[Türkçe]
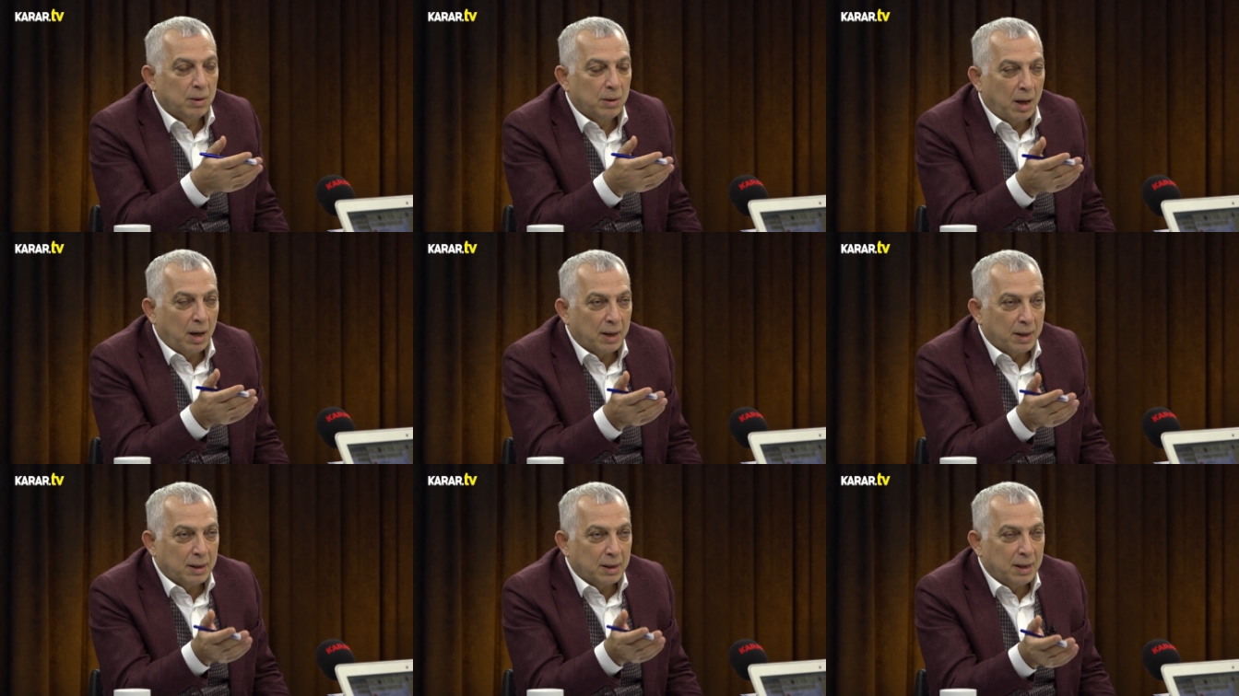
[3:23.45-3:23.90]

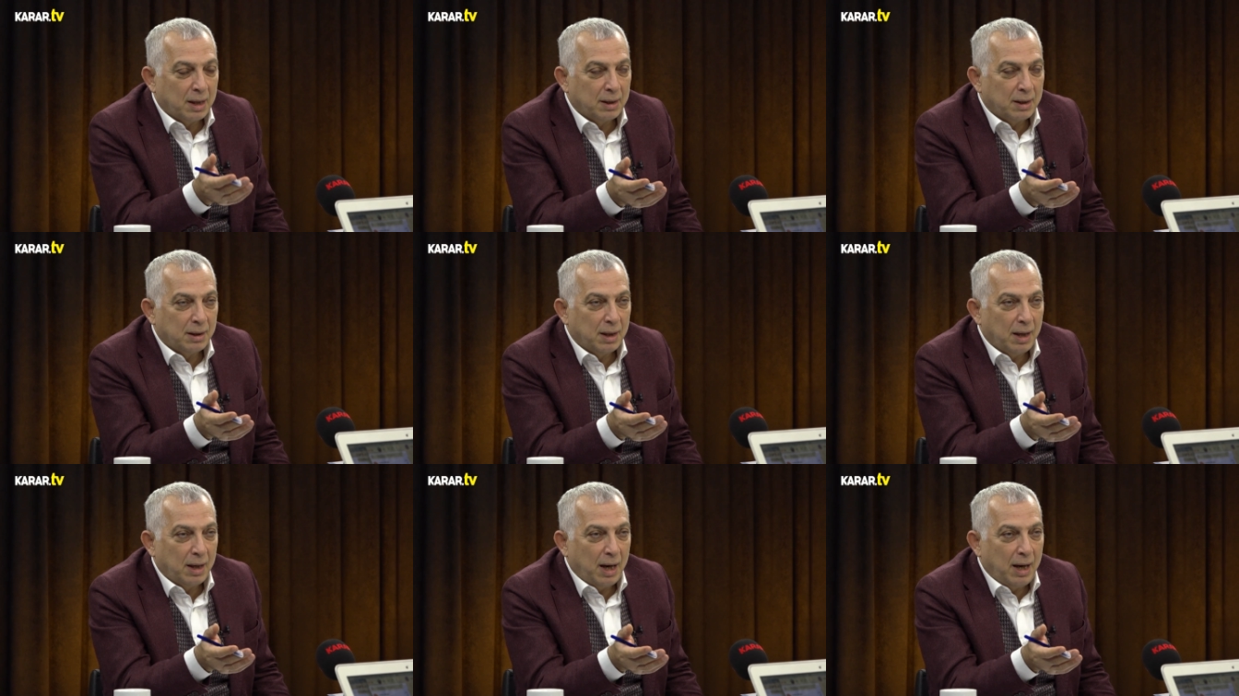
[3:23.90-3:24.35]

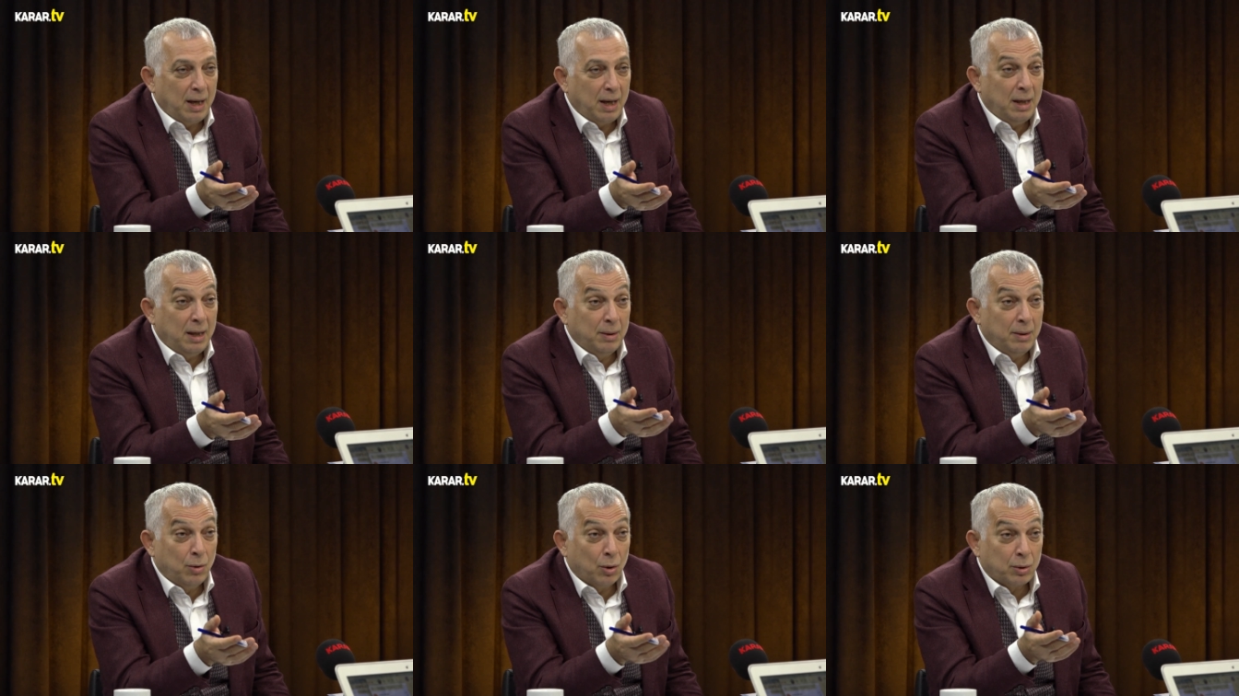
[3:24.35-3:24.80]
aradan
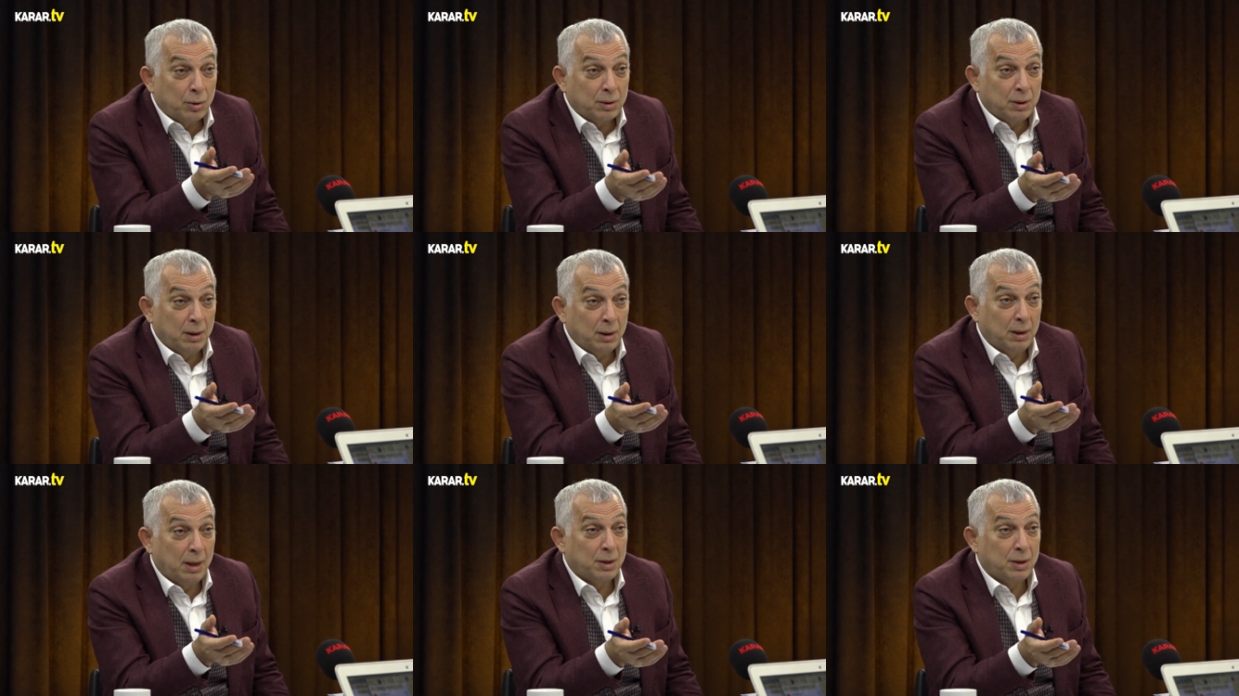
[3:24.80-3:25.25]
54
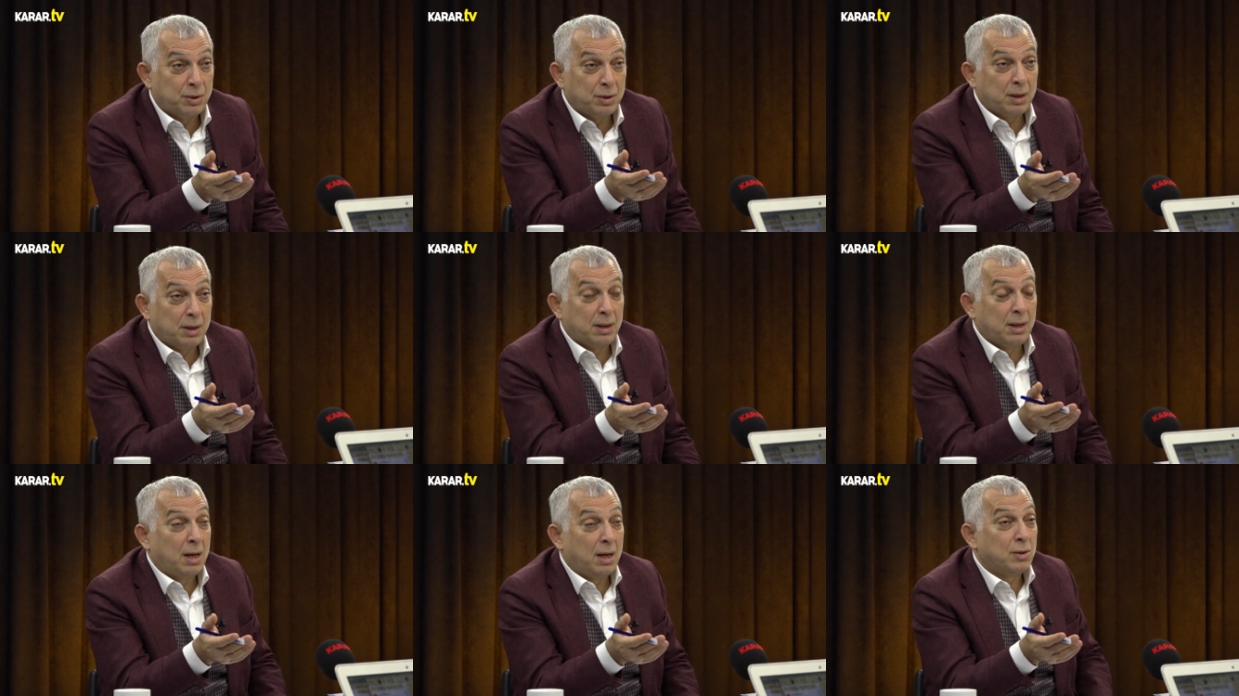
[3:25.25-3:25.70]
yıl
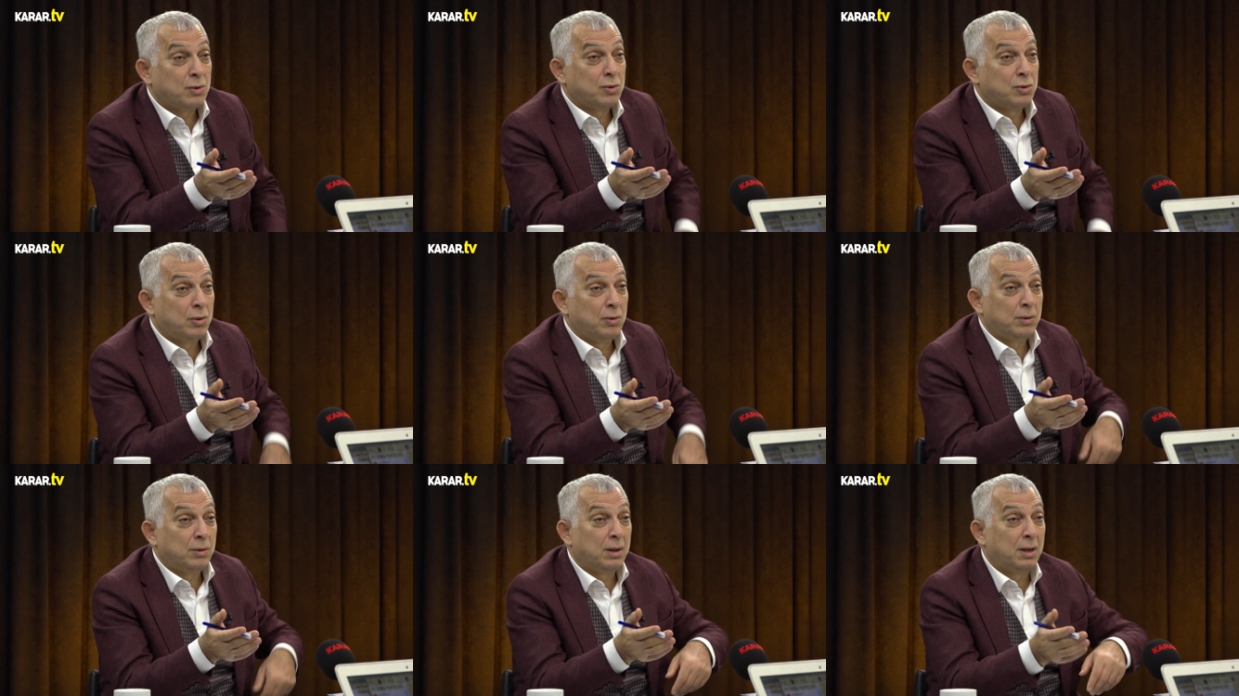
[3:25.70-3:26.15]
geçtikten
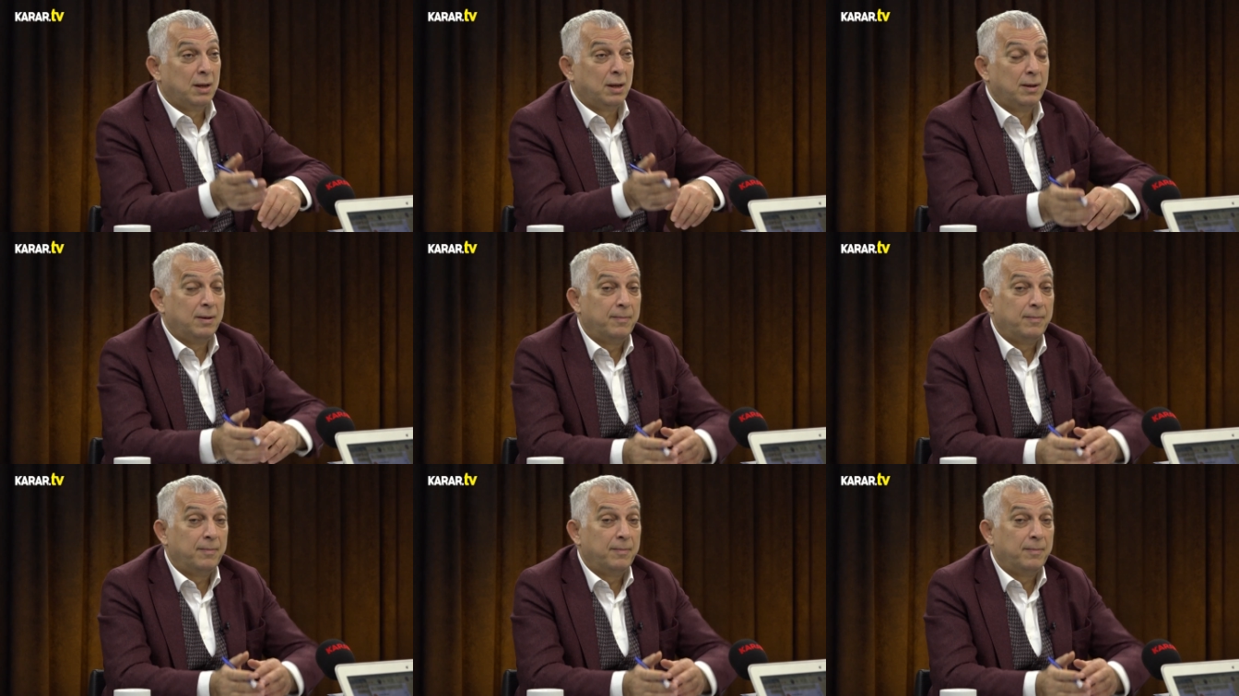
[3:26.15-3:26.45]
sonra